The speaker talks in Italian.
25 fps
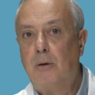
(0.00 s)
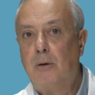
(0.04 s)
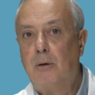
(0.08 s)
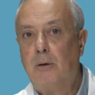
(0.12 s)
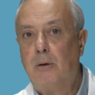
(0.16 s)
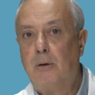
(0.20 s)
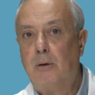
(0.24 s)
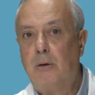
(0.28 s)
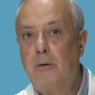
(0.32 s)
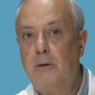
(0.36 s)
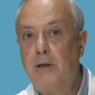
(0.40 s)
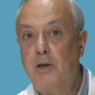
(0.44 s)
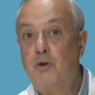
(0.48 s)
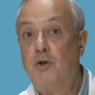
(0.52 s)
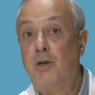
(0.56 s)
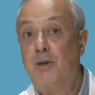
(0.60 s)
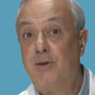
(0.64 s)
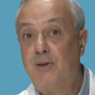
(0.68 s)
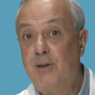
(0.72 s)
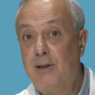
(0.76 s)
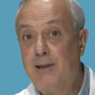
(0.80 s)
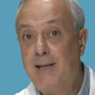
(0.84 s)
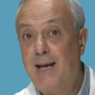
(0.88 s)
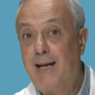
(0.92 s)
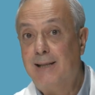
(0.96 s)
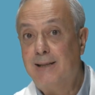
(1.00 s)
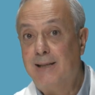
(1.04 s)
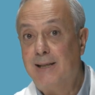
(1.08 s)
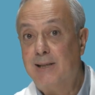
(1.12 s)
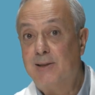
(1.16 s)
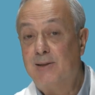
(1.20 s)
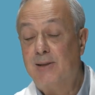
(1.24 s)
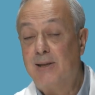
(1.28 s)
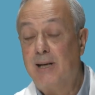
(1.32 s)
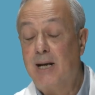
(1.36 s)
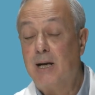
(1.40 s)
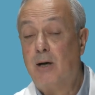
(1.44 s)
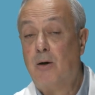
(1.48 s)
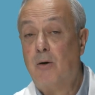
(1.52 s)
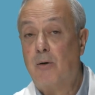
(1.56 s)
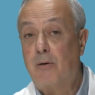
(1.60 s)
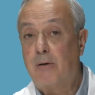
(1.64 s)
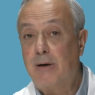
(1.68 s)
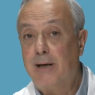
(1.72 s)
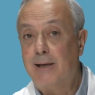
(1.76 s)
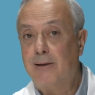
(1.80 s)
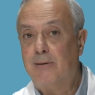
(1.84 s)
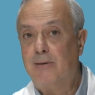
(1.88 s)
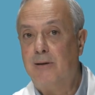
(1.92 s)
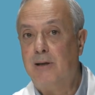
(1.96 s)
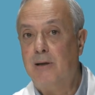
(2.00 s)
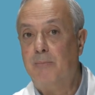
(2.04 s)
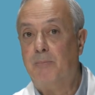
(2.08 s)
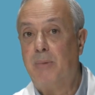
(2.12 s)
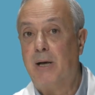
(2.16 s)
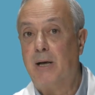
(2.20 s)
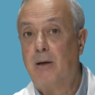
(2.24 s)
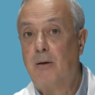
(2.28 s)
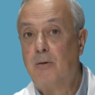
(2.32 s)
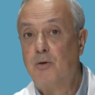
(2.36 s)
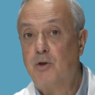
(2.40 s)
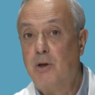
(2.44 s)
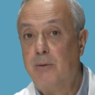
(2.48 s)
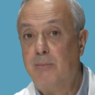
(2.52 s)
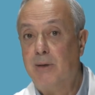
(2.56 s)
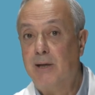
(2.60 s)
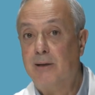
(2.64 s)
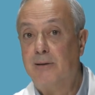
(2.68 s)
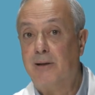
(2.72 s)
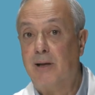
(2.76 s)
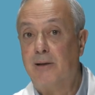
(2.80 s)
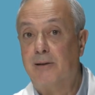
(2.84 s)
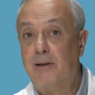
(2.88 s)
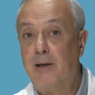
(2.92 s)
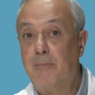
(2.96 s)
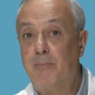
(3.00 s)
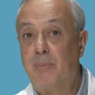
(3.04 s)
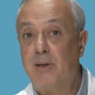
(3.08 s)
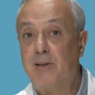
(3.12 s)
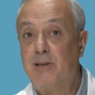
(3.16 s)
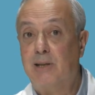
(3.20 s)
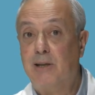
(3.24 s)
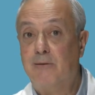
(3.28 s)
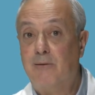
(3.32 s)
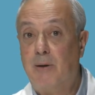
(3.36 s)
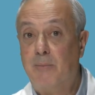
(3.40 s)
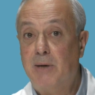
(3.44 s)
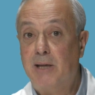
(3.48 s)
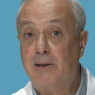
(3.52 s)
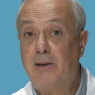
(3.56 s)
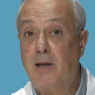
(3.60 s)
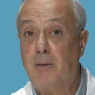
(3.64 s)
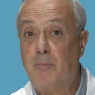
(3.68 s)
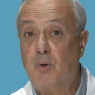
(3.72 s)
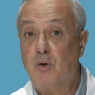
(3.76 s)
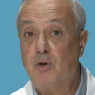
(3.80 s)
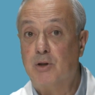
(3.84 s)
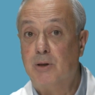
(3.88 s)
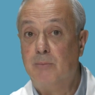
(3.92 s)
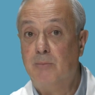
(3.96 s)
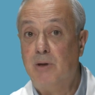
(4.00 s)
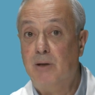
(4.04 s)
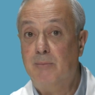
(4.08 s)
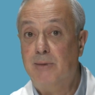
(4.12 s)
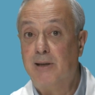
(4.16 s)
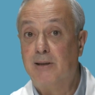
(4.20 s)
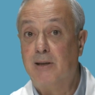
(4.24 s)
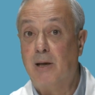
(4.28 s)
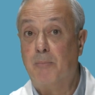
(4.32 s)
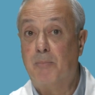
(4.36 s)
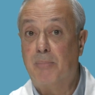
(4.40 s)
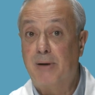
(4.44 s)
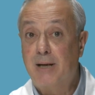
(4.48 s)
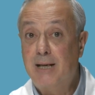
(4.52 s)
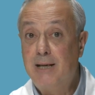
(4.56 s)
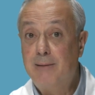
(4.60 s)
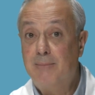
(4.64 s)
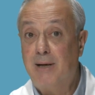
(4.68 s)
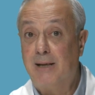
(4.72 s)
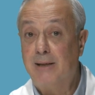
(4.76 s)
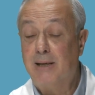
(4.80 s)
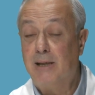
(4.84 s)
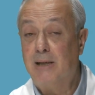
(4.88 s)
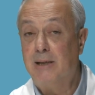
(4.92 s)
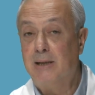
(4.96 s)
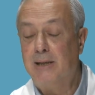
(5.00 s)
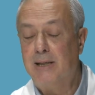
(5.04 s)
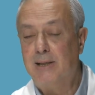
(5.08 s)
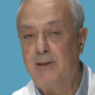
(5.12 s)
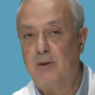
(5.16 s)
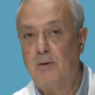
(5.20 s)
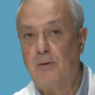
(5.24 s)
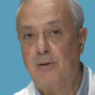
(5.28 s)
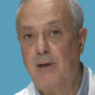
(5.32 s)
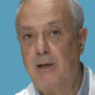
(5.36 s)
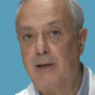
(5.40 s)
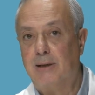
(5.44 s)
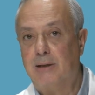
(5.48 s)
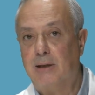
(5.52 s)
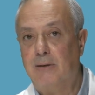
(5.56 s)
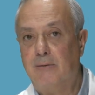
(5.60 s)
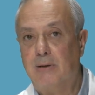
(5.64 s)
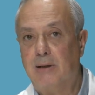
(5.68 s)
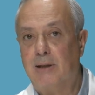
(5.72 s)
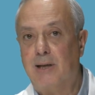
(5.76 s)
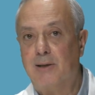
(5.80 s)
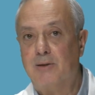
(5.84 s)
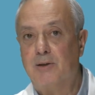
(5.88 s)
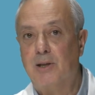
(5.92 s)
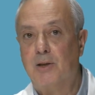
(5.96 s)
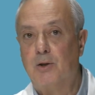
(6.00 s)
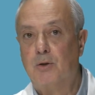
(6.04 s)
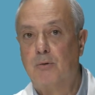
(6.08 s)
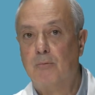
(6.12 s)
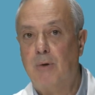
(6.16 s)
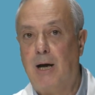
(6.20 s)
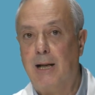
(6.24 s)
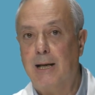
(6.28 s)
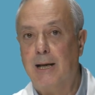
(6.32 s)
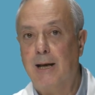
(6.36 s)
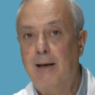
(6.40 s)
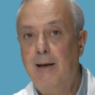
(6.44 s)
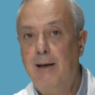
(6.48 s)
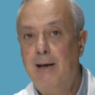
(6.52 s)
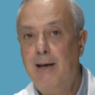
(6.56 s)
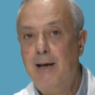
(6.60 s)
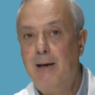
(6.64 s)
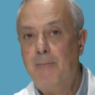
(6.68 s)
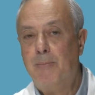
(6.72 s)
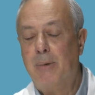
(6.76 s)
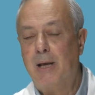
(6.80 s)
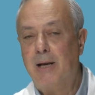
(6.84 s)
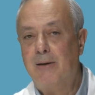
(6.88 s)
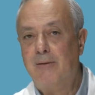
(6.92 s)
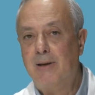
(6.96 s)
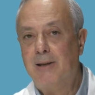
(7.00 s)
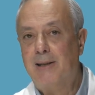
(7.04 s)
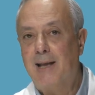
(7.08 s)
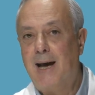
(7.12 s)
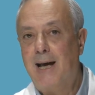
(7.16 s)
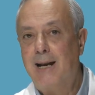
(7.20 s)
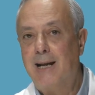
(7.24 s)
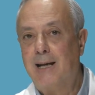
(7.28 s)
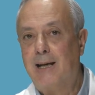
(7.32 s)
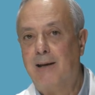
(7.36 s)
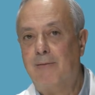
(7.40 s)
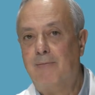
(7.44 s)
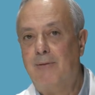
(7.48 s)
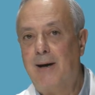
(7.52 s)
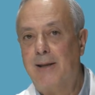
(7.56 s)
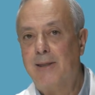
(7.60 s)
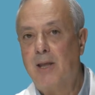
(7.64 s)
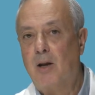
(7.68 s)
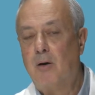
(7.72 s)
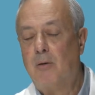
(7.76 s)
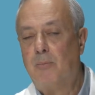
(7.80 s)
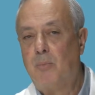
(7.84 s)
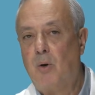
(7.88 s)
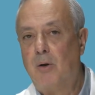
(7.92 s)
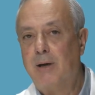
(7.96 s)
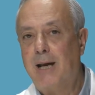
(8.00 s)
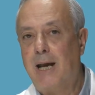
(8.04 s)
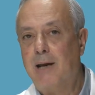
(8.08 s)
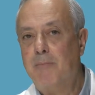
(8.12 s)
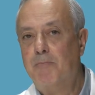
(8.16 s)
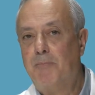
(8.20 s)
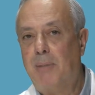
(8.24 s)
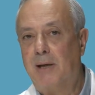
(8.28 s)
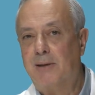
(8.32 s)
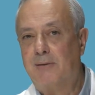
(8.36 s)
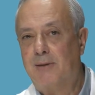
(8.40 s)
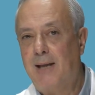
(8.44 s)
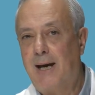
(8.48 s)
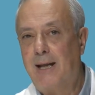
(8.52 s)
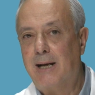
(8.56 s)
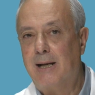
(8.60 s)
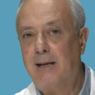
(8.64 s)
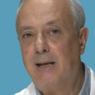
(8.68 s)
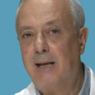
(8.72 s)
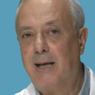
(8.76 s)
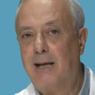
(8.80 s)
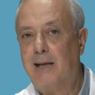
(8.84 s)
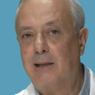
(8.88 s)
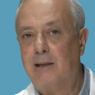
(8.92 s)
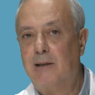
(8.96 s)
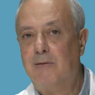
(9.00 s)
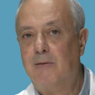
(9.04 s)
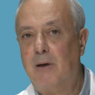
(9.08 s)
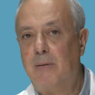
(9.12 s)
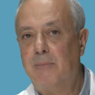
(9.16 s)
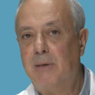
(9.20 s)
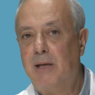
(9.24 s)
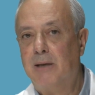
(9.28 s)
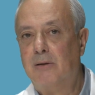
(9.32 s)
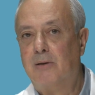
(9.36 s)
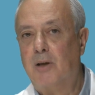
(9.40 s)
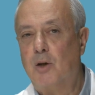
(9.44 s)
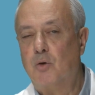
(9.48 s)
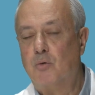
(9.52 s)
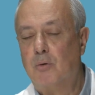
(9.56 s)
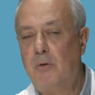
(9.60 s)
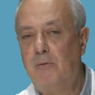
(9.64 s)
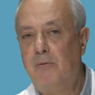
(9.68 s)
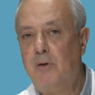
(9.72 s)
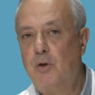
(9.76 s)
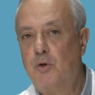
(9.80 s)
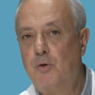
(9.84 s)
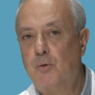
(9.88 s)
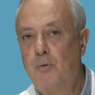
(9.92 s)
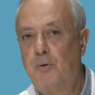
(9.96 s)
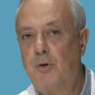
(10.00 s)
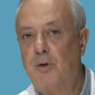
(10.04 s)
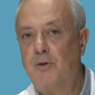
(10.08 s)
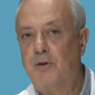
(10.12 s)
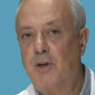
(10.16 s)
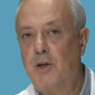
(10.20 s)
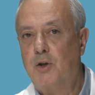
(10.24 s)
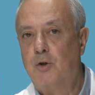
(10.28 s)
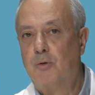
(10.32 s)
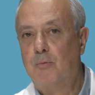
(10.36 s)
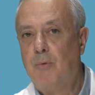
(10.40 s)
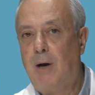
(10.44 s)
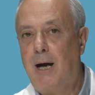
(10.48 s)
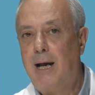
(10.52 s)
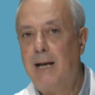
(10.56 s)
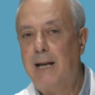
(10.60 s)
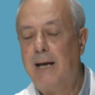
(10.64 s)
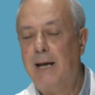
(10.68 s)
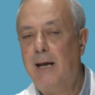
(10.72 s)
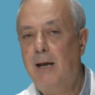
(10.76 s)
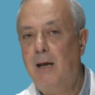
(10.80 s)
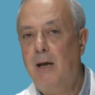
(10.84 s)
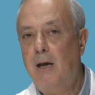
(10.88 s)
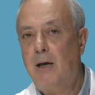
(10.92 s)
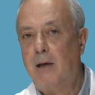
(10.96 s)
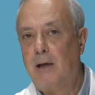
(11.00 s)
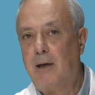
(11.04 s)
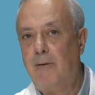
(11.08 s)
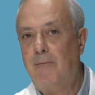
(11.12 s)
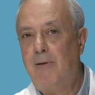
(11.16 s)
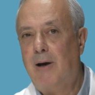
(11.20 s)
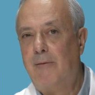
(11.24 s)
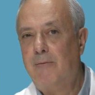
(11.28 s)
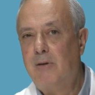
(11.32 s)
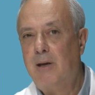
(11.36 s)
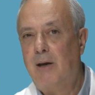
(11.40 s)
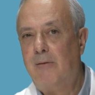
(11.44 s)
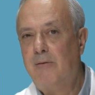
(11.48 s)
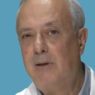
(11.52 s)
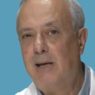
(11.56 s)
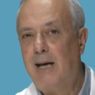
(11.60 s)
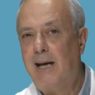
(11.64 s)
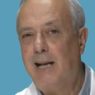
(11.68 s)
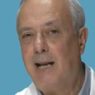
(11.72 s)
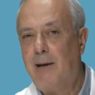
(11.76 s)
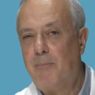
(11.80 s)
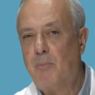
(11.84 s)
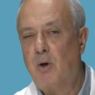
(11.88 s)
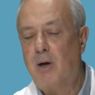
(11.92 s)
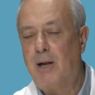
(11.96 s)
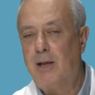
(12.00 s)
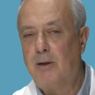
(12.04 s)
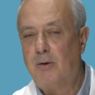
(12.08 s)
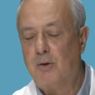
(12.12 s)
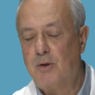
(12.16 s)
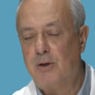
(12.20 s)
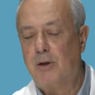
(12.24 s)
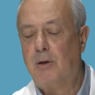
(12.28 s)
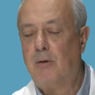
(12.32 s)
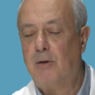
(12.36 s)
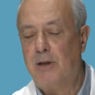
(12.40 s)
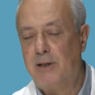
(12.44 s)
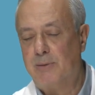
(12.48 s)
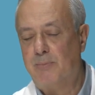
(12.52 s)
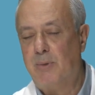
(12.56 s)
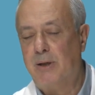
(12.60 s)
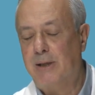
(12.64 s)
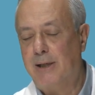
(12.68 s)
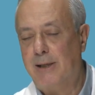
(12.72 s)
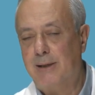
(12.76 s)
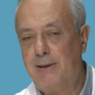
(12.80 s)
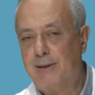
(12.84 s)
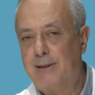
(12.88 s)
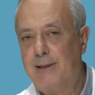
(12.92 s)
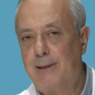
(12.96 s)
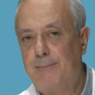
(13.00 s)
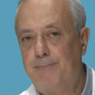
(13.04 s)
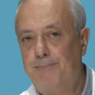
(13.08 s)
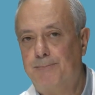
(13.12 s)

necessità di essere corretti precocemente e tempestivamente, possibilmente prima dell'inizio dell'attività sessuale, per evitare che vadano poi a impattare negativamente sul vissuto sessuale che va via via elaborandosi con l'esperienza.